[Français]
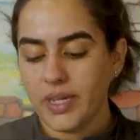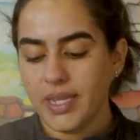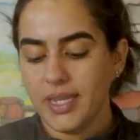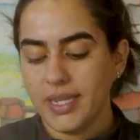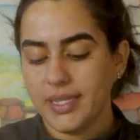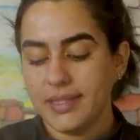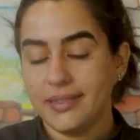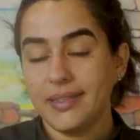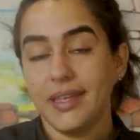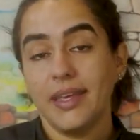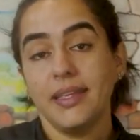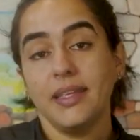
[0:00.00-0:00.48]

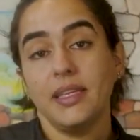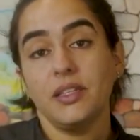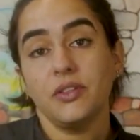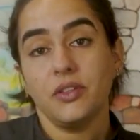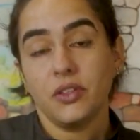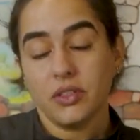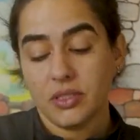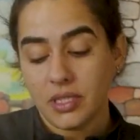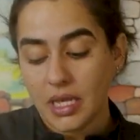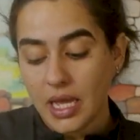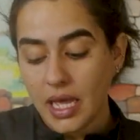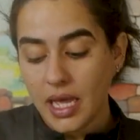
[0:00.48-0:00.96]
aller tailler
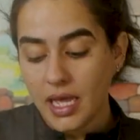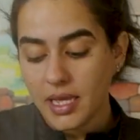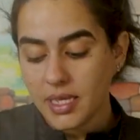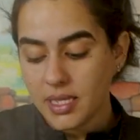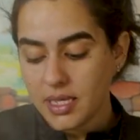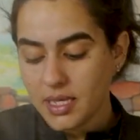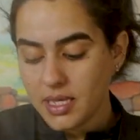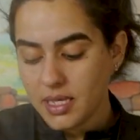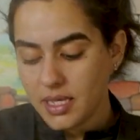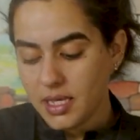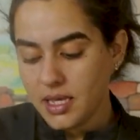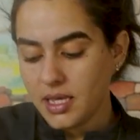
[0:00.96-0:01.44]
notre
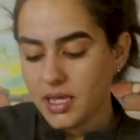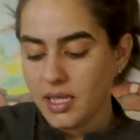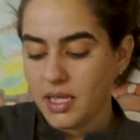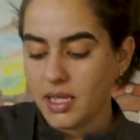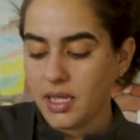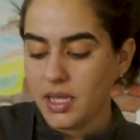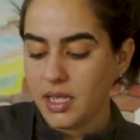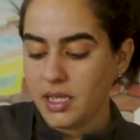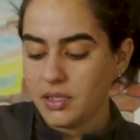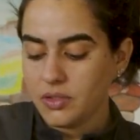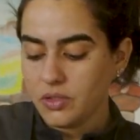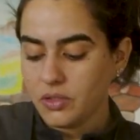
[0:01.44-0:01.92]
ail
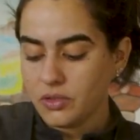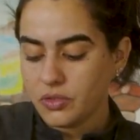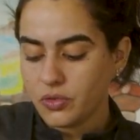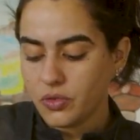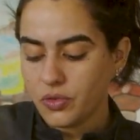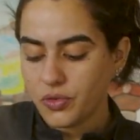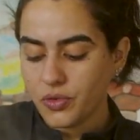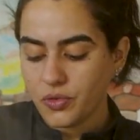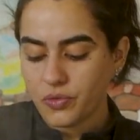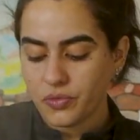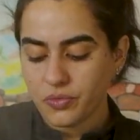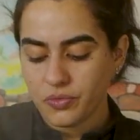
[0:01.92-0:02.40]
et notre
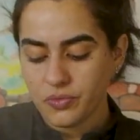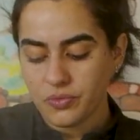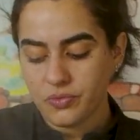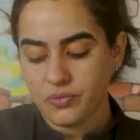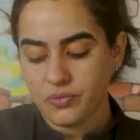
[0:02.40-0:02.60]
oignon.